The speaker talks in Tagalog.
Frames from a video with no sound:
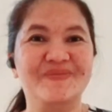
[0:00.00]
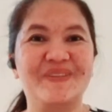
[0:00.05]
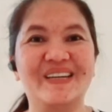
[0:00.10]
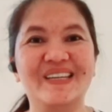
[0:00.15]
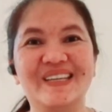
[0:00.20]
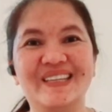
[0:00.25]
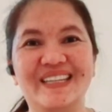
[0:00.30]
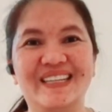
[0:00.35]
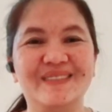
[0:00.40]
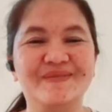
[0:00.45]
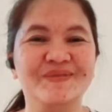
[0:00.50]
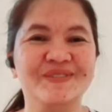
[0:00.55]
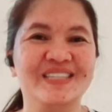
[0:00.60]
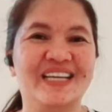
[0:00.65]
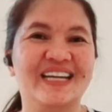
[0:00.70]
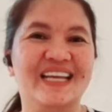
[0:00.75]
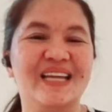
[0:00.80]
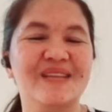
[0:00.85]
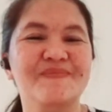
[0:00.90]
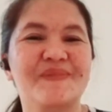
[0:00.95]
Pakiclick mo na
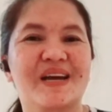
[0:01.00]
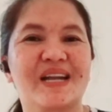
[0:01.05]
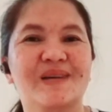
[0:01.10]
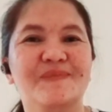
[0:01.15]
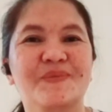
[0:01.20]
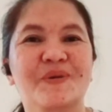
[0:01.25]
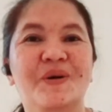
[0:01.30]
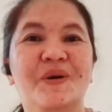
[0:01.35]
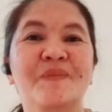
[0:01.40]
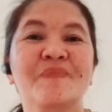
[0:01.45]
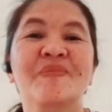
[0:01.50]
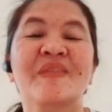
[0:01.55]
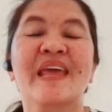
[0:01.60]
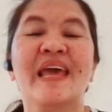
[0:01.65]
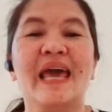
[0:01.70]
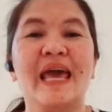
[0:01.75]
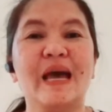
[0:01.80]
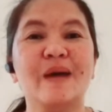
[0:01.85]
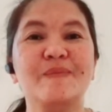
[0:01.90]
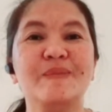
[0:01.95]
rin para po
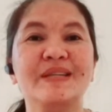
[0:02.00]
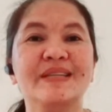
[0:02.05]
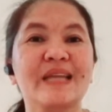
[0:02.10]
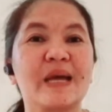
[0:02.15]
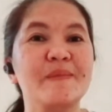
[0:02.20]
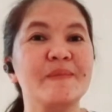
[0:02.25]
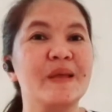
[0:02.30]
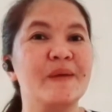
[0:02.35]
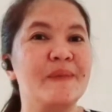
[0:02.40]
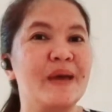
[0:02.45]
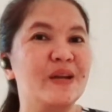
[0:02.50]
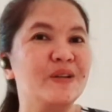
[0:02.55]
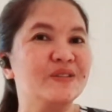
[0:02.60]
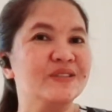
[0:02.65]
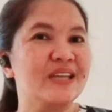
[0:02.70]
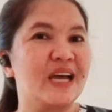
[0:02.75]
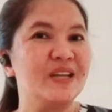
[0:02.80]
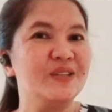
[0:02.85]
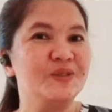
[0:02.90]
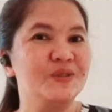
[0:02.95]
every time na meron
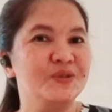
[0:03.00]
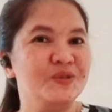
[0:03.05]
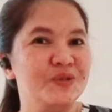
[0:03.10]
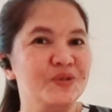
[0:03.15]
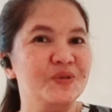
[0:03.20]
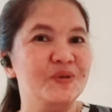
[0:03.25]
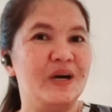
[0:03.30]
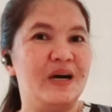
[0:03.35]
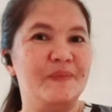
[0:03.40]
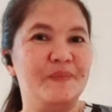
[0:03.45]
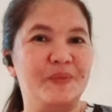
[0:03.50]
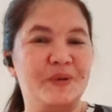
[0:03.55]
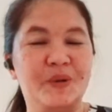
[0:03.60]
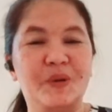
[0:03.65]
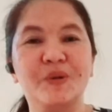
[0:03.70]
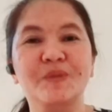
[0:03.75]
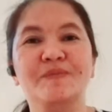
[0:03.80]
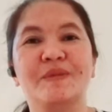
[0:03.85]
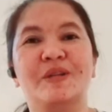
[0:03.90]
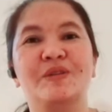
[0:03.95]
tayong new
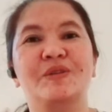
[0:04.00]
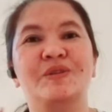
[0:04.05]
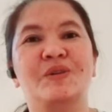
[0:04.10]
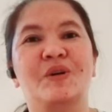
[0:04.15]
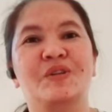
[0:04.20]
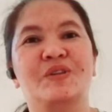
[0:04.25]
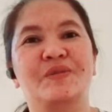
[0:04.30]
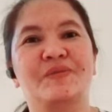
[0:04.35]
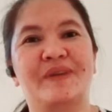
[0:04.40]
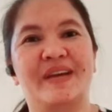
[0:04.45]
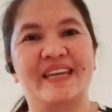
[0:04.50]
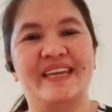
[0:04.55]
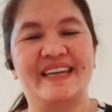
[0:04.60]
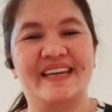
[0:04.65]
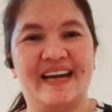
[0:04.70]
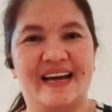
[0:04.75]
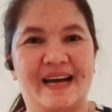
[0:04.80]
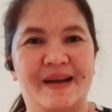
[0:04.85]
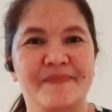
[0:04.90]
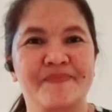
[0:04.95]
upload, manonotify
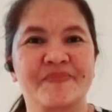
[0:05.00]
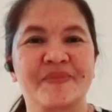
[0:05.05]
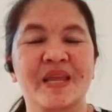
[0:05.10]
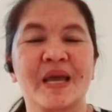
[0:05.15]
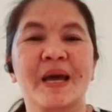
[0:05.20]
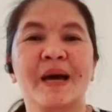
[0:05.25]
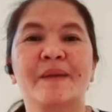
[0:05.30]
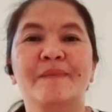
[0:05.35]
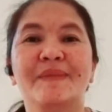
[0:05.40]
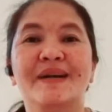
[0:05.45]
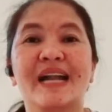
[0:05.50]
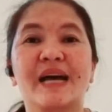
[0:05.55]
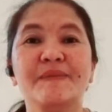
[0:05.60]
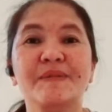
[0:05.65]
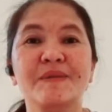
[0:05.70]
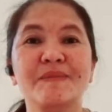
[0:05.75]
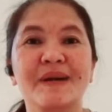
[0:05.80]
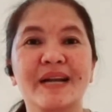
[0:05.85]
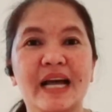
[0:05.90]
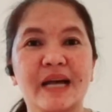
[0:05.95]
ka.
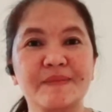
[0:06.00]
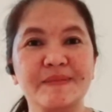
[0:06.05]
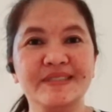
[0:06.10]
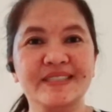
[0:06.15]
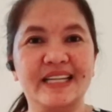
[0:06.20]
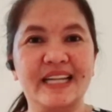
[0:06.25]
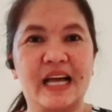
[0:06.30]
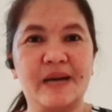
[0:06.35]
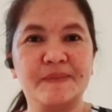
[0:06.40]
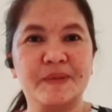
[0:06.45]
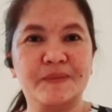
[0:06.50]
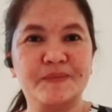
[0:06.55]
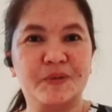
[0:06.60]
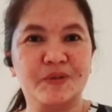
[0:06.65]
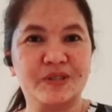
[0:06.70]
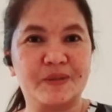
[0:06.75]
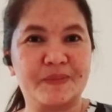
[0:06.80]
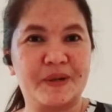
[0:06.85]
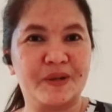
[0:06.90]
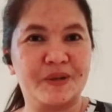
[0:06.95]
Maraming maraming salamat po
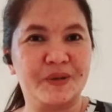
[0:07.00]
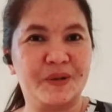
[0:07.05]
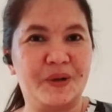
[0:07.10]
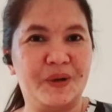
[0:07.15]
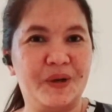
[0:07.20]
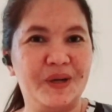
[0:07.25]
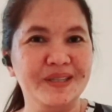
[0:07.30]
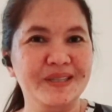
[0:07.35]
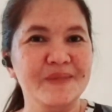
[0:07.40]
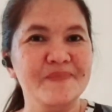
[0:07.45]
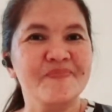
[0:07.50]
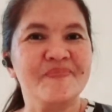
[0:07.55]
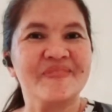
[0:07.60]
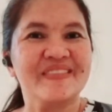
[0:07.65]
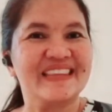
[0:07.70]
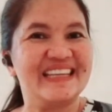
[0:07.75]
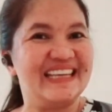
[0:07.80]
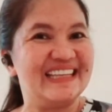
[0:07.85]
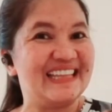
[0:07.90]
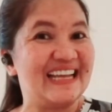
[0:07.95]
sa panonood.
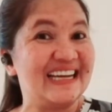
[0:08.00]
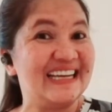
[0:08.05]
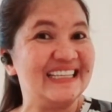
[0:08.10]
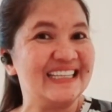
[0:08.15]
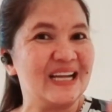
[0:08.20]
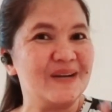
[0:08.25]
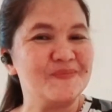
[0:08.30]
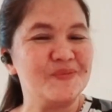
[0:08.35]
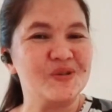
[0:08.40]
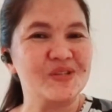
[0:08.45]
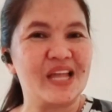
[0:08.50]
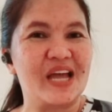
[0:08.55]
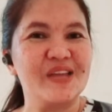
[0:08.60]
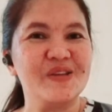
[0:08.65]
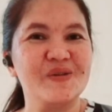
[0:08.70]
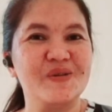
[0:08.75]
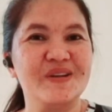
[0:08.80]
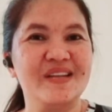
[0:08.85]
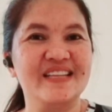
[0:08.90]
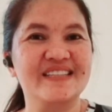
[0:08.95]
Kita-kita po
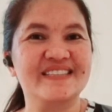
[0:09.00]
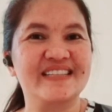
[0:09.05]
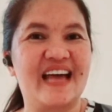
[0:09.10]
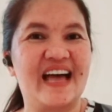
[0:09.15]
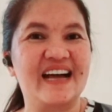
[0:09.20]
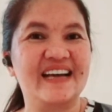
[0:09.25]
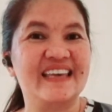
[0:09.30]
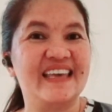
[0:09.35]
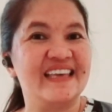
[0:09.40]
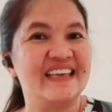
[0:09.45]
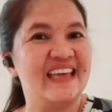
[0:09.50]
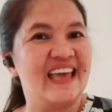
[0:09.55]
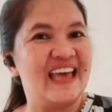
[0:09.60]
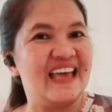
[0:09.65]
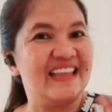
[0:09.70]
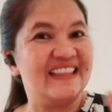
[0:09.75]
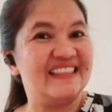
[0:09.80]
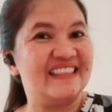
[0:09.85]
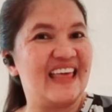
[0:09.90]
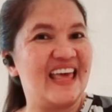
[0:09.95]
tayo ulit sa aking
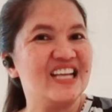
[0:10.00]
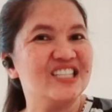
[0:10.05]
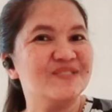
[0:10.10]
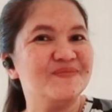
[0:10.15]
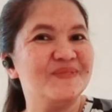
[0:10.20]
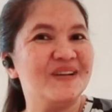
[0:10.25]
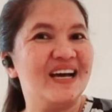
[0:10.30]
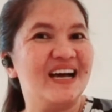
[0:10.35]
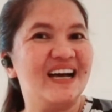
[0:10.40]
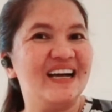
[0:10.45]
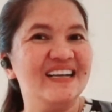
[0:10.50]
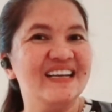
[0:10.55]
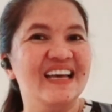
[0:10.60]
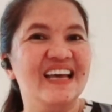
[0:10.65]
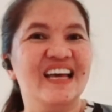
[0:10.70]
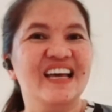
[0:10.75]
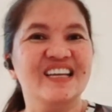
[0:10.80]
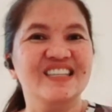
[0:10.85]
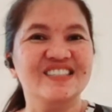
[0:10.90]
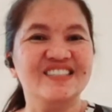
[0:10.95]
next vlog.
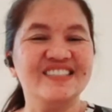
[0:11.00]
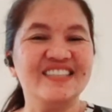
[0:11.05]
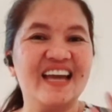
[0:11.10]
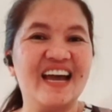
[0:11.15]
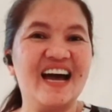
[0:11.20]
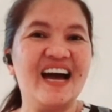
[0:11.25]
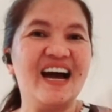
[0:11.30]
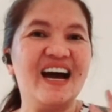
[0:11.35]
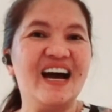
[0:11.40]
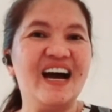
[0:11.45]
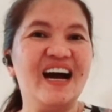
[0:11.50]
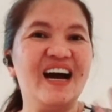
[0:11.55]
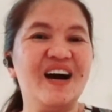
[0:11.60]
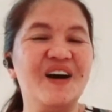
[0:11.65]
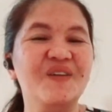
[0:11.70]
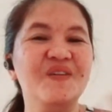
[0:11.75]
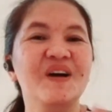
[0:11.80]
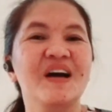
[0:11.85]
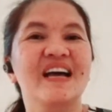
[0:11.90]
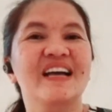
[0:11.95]

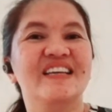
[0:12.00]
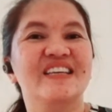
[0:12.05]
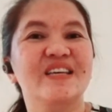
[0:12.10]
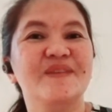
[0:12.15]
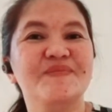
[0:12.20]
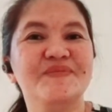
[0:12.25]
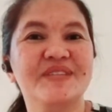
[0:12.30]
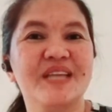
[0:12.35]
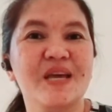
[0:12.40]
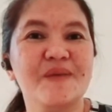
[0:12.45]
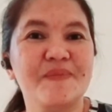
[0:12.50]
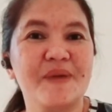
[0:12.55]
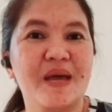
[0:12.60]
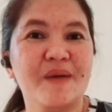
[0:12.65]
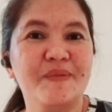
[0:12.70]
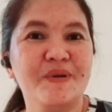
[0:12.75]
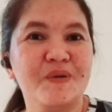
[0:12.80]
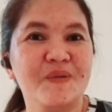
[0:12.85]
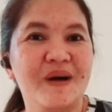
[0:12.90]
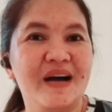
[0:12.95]
Ciao! Keep safe
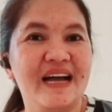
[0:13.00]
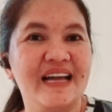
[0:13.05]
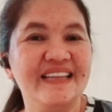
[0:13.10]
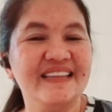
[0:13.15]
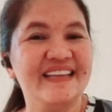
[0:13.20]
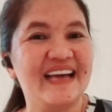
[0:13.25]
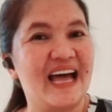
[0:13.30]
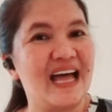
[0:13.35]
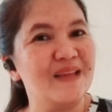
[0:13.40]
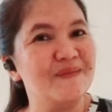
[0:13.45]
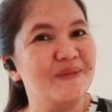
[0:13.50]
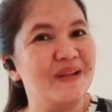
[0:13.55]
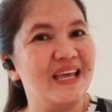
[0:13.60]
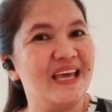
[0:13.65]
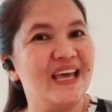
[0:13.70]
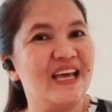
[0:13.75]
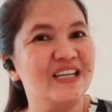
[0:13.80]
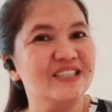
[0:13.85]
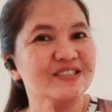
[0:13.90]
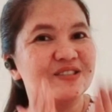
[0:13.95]
everyone. God
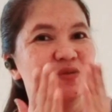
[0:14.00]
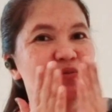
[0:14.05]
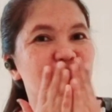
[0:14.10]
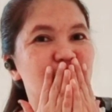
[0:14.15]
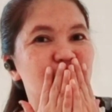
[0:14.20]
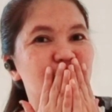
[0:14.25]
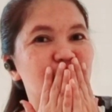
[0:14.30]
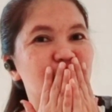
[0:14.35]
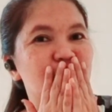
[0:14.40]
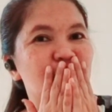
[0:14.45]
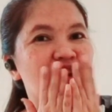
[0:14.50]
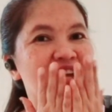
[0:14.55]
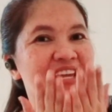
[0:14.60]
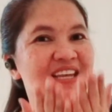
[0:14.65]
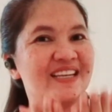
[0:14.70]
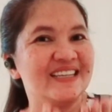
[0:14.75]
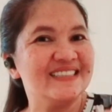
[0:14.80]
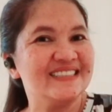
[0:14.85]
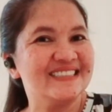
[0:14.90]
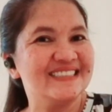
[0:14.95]
bless.
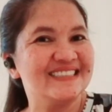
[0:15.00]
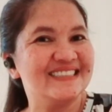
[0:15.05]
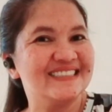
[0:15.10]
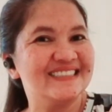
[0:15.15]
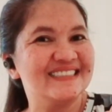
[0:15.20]
Mm.